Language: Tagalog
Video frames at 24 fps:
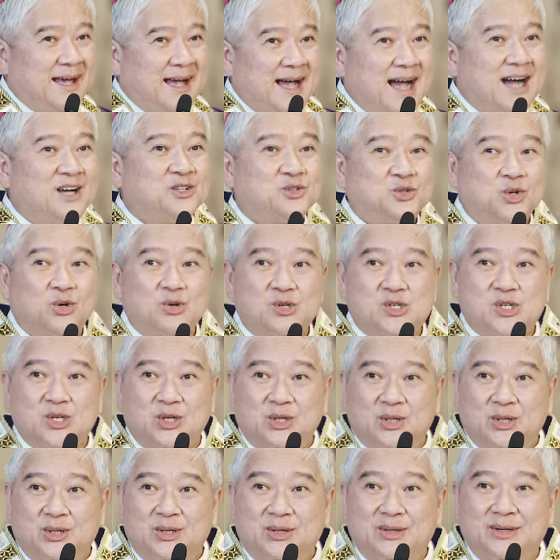Ang
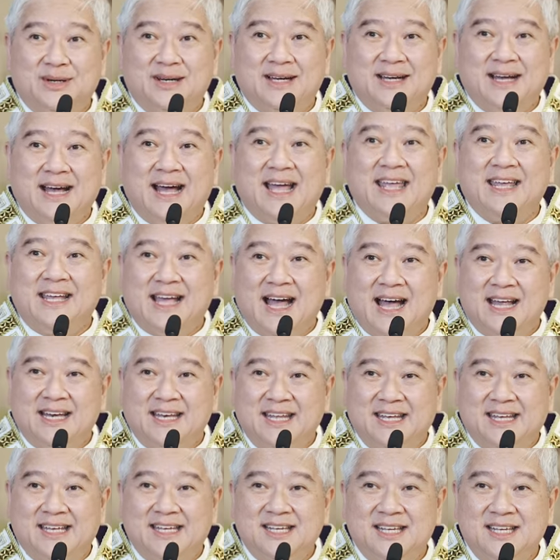tukso ay
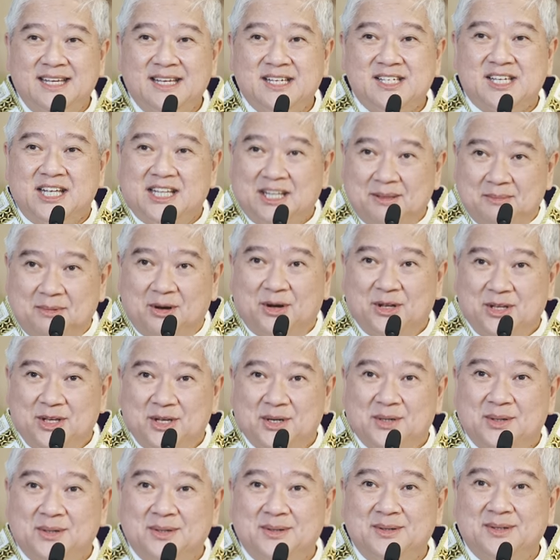galing sa
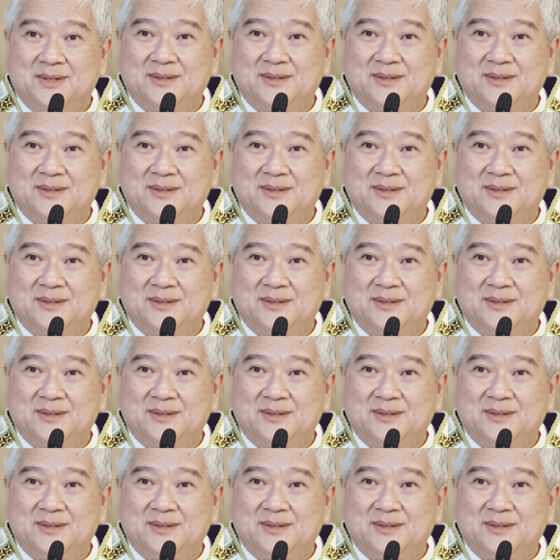demonyo.